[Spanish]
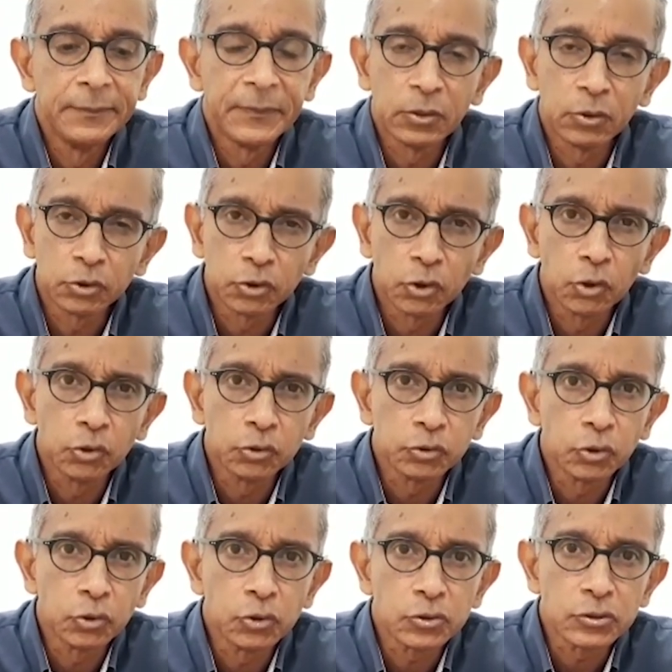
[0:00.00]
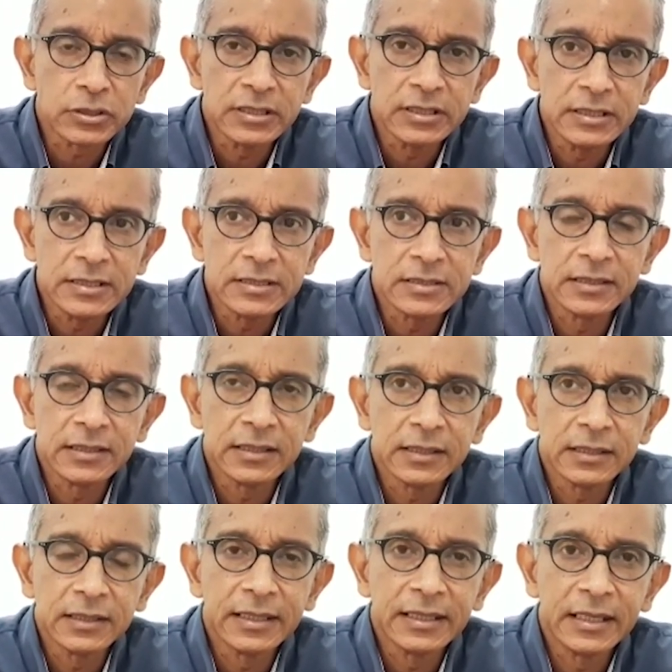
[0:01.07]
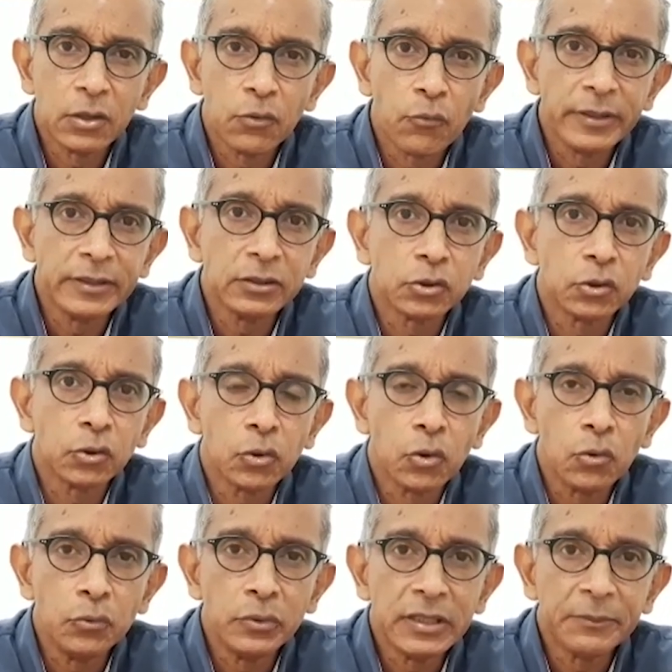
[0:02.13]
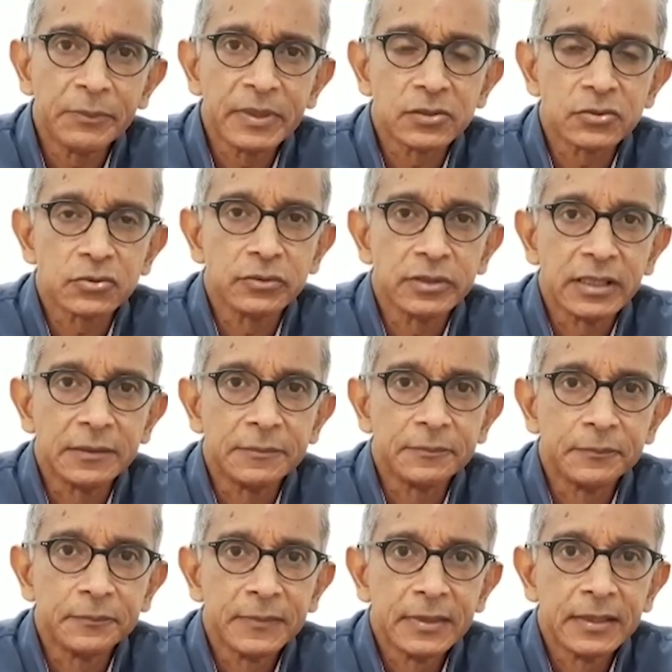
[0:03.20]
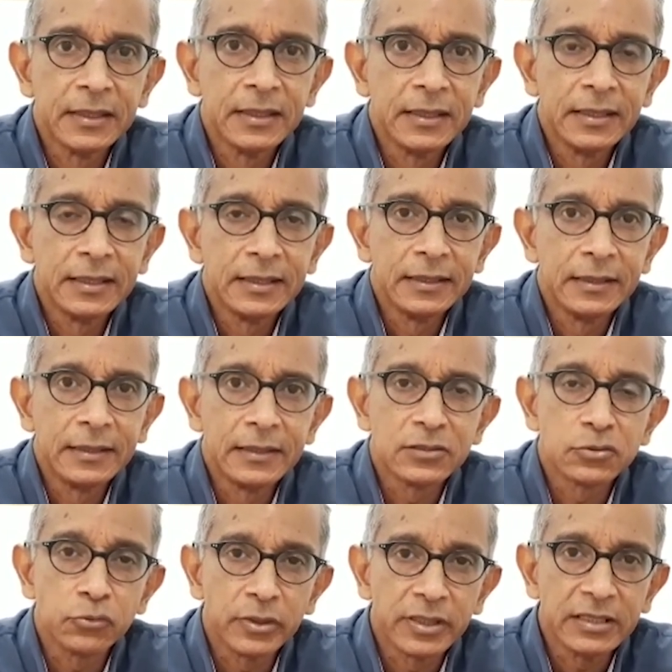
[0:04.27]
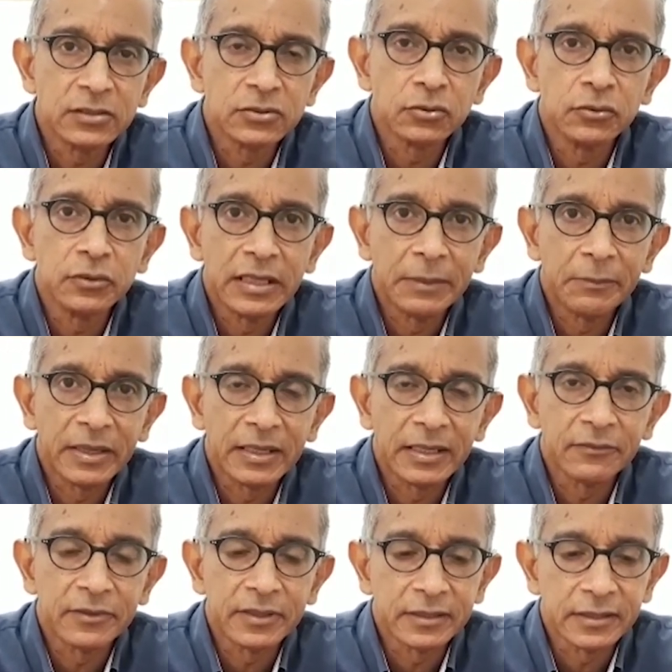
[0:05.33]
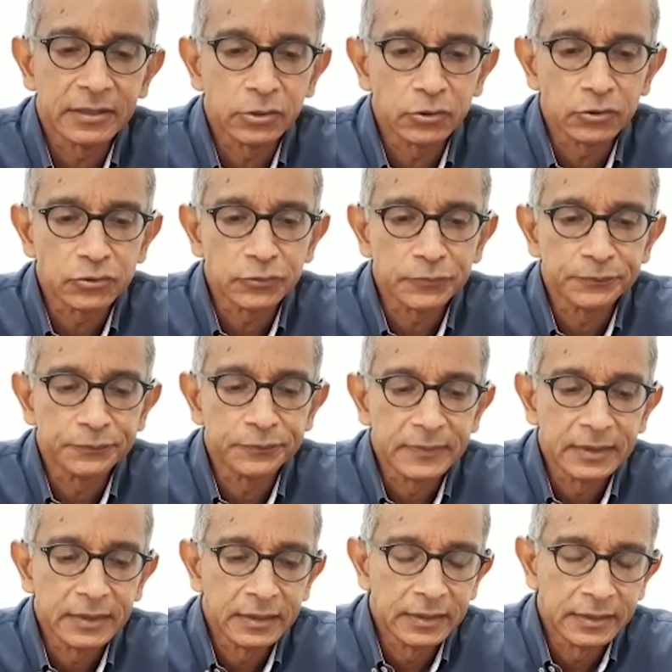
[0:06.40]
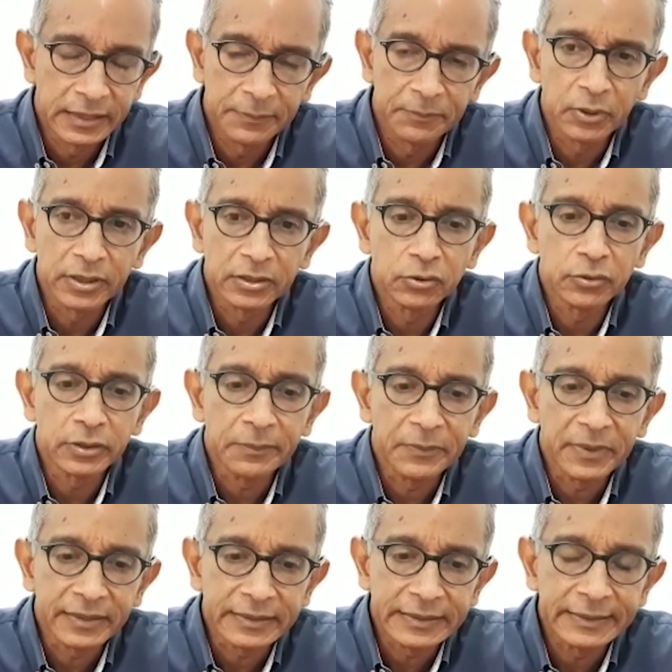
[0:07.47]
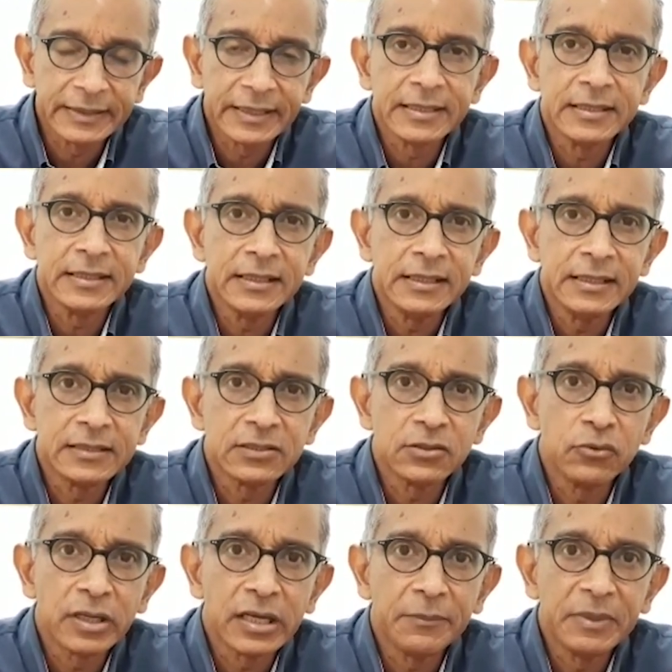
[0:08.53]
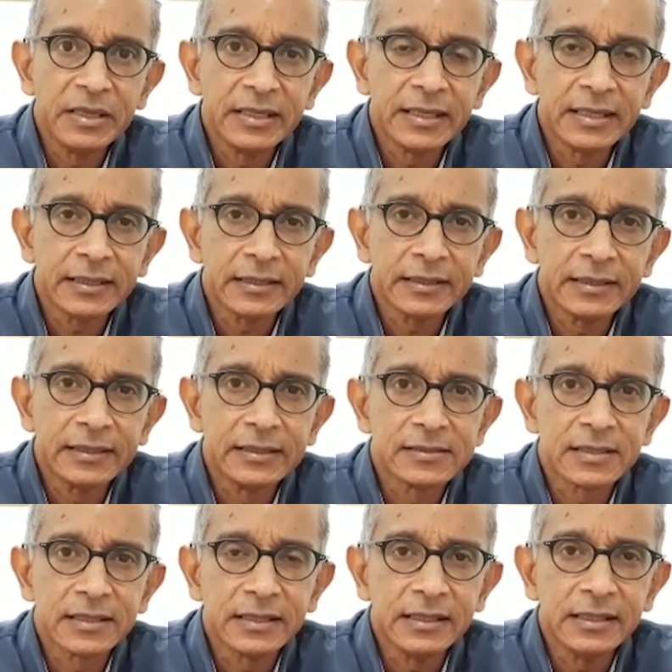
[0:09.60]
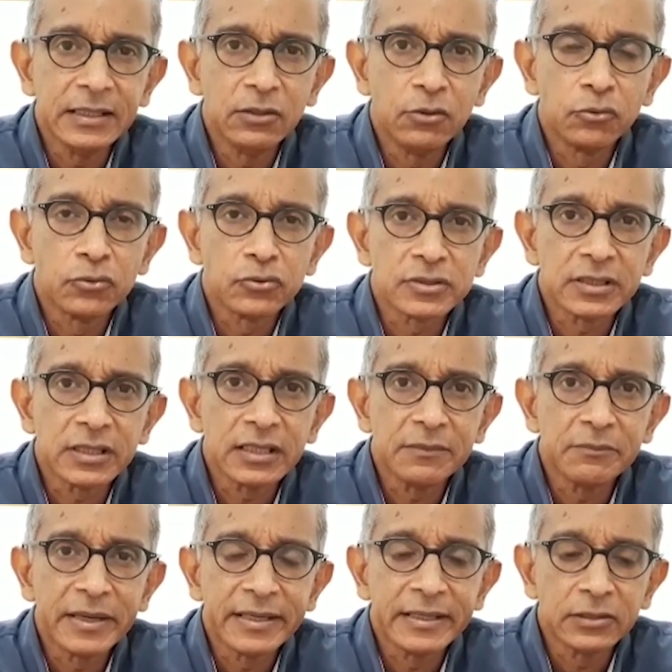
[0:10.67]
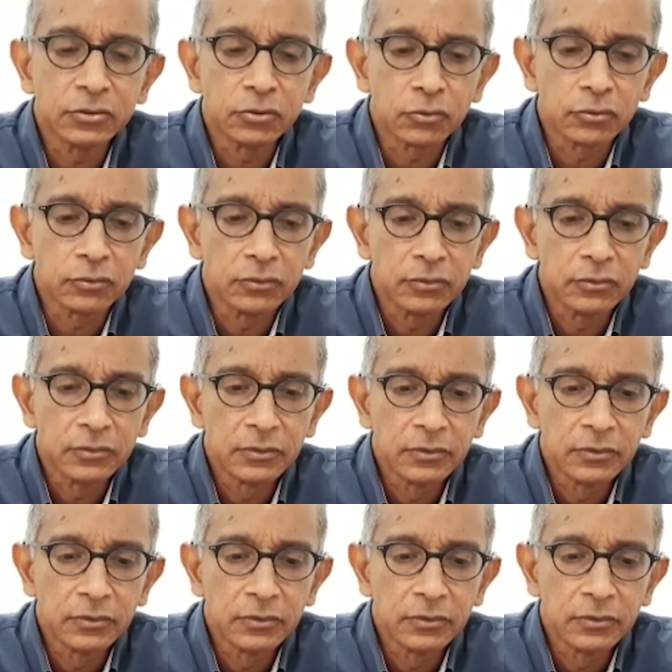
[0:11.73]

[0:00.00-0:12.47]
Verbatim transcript: Pero todo, todo se inicia en el encuentro con una persona, Jesucristo, la palabra de Dios. Y es por esto que a partir de allí inicié un caminar en el seguir y conocer al Maestro